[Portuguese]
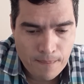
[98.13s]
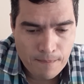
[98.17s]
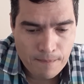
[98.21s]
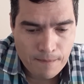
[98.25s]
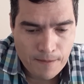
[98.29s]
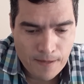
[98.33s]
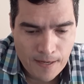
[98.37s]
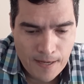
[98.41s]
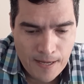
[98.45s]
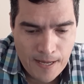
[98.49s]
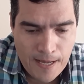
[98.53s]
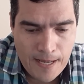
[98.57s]

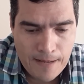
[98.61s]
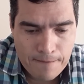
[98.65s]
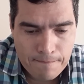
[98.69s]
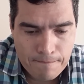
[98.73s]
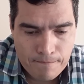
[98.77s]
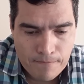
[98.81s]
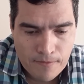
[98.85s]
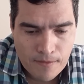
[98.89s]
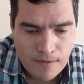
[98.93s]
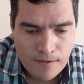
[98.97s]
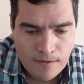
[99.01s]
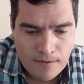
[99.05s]

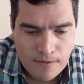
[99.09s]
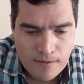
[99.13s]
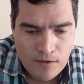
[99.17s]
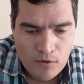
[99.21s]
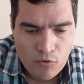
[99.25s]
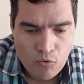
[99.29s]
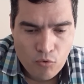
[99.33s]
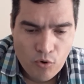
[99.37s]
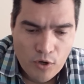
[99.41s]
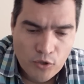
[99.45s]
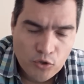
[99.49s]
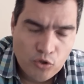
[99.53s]
Tá?
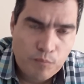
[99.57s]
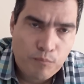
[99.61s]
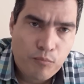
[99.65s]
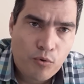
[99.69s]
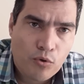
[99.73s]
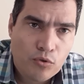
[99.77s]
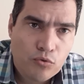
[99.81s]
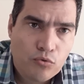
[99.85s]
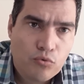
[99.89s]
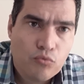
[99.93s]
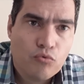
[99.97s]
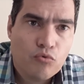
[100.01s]

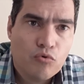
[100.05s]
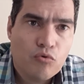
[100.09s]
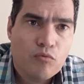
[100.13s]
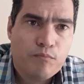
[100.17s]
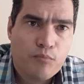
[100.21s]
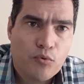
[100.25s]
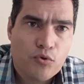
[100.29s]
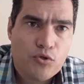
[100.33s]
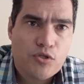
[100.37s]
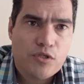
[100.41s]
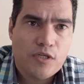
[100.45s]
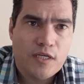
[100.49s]

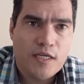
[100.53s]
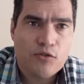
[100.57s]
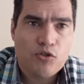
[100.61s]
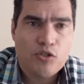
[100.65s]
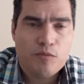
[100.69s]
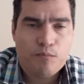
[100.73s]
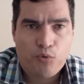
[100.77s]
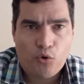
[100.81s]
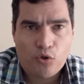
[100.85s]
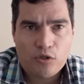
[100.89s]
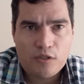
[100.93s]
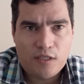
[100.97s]
8,1% de
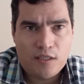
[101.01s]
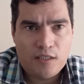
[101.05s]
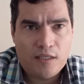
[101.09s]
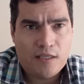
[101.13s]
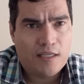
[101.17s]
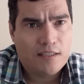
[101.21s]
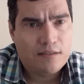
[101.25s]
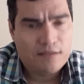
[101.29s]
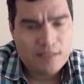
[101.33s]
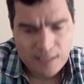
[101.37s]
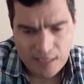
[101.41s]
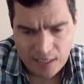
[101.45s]
proteína
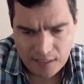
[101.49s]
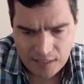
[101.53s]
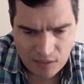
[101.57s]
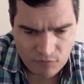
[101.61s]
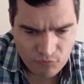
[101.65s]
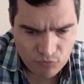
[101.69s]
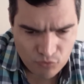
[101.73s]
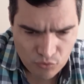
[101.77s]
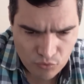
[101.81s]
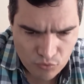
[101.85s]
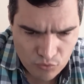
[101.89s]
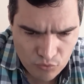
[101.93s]

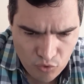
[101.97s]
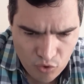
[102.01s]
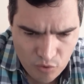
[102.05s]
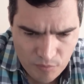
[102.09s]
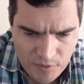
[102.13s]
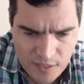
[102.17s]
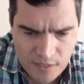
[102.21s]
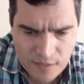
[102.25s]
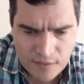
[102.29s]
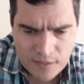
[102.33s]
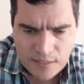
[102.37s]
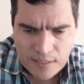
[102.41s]
degradável no
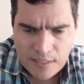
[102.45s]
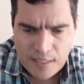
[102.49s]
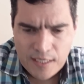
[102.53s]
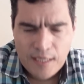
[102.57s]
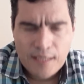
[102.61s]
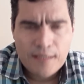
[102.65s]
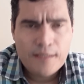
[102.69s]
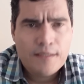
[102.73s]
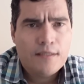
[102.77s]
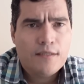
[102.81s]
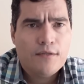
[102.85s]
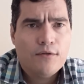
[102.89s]
rumen,
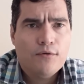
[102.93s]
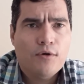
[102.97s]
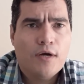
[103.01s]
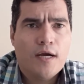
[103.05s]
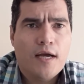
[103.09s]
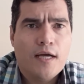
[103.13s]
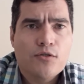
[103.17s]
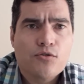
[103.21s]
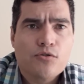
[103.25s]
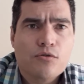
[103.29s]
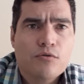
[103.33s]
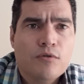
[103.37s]
tá? e o
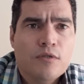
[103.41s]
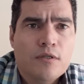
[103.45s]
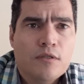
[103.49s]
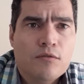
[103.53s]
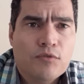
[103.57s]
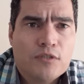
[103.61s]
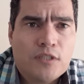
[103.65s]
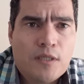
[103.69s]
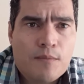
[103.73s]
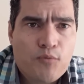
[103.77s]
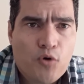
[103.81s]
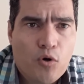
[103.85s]
resto
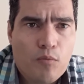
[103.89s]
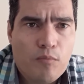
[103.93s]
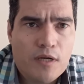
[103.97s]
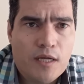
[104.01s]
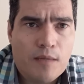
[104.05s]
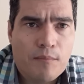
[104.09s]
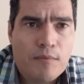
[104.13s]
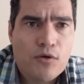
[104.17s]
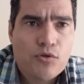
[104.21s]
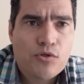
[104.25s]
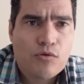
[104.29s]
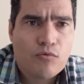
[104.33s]
não tem
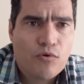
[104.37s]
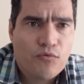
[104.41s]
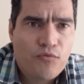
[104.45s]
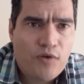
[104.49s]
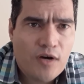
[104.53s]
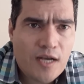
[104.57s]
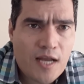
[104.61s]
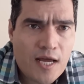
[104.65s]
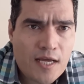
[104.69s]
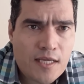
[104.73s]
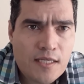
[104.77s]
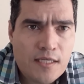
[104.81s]
problema. Eu só vou
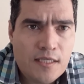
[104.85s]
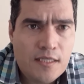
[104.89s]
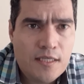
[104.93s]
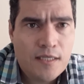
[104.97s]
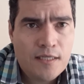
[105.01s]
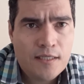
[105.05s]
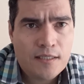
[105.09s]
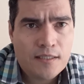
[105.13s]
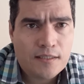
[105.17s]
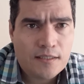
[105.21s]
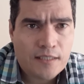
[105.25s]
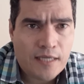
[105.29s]
falar aqui
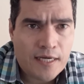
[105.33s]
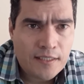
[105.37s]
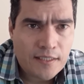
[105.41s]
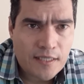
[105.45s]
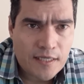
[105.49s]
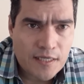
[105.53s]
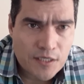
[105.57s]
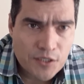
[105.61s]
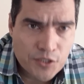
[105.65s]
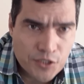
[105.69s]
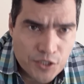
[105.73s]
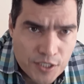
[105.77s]
da
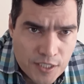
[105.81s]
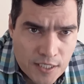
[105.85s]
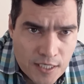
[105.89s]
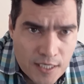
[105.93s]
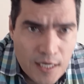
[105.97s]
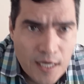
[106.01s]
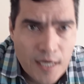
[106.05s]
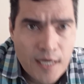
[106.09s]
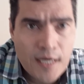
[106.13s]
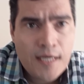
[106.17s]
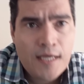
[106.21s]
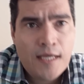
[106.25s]

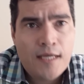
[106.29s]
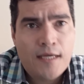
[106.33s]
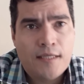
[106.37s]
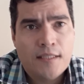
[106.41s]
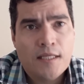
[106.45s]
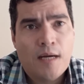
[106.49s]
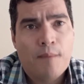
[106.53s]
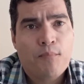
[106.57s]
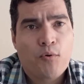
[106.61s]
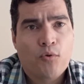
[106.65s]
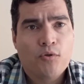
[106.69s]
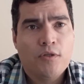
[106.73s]
energia e
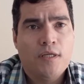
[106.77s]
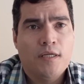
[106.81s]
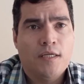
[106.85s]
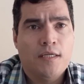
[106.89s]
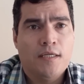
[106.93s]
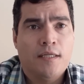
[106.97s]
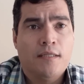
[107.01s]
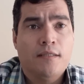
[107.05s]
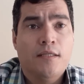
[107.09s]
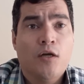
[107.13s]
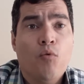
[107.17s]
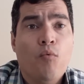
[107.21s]
da proteína.
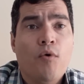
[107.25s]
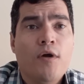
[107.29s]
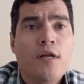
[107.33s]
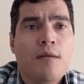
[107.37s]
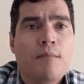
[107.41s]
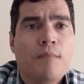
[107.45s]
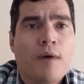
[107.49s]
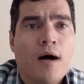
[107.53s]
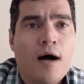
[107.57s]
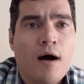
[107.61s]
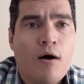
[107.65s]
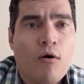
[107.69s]
Então, um
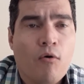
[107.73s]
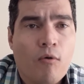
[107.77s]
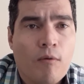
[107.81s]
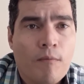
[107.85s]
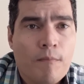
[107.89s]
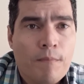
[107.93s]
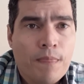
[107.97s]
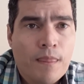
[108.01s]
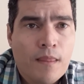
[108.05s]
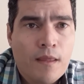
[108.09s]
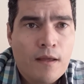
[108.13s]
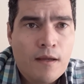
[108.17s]

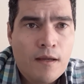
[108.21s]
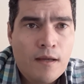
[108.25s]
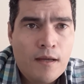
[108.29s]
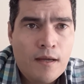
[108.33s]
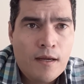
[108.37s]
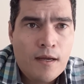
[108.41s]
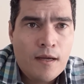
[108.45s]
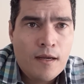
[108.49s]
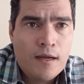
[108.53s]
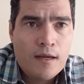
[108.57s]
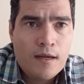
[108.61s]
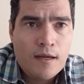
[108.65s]
animal,
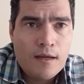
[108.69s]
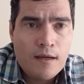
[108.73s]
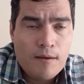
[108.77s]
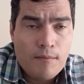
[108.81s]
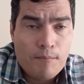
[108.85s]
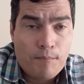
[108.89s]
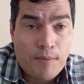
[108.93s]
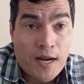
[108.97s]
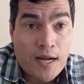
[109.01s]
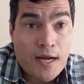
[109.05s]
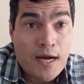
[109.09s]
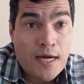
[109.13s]

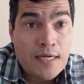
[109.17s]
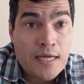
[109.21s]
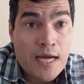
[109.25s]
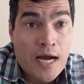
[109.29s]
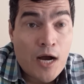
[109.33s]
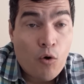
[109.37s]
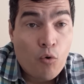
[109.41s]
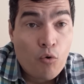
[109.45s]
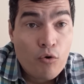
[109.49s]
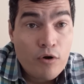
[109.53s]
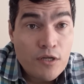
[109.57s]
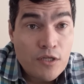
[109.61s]
para
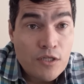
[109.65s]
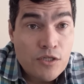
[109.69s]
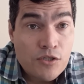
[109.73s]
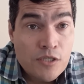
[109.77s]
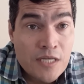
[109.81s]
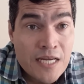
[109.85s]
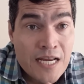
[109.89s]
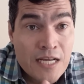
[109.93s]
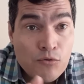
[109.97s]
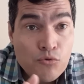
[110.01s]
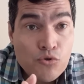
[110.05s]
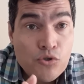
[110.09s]
ganhar
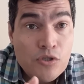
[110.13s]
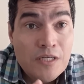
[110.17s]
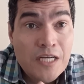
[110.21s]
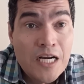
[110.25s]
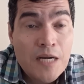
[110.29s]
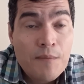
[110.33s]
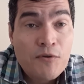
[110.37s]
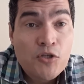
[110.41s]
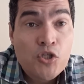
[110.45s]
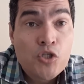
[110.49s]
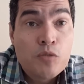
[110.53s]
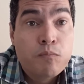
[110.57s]
800
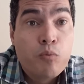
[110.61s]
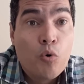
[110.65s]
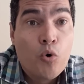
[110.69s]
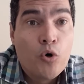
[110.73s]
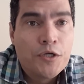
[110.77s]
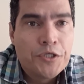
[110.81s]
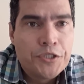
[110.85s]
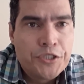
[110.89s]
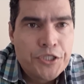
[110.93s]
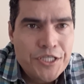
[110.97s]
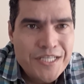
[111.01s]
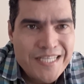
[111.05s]
gramas por
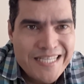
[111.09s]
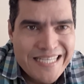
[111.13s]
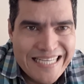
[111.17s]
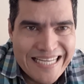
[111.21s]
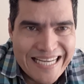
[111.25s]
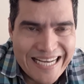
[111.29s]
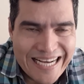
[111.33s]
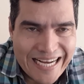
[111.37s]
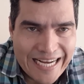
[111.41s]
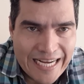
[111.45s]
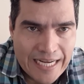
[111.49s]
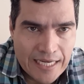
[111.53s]

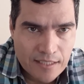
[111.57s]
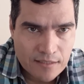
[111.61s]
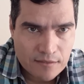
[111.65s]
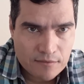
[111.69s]
dia